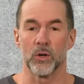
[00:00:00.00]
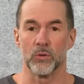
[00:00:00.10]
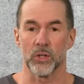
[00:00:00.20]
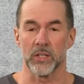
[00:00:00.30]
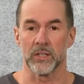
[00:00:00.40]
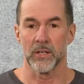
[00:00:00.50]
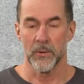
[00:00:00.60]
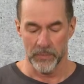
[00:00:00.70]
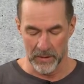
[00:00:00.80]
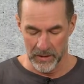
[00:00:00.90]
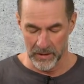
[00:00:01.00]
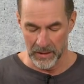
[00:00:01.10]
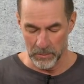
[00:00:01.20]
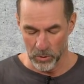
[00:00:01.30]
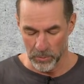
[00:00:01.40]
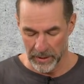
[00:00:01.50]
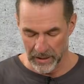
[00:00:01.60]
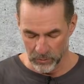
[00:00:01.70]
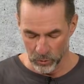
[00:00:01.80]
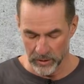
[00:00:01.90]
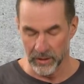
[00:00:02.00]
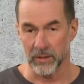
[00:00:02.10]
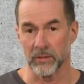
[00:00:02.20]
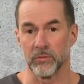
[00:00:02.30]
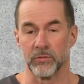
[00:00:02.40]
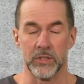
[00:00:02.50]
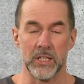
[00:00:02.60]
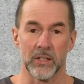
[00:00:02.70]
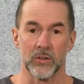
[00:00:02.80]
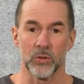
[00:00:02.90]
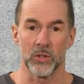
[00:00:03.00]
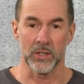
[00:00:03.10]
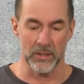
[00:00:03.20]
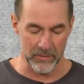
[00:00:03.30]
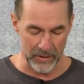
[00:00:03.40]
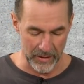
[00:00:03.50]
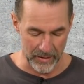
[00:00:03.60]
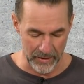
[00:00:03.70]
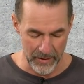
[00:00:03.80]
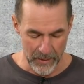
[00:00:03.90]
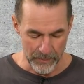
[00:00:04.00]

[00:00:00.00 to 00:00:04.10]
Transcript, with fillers: auch wirklich äh, die Lampropelten wurden ja viel gezüchtet eine Zeit lang.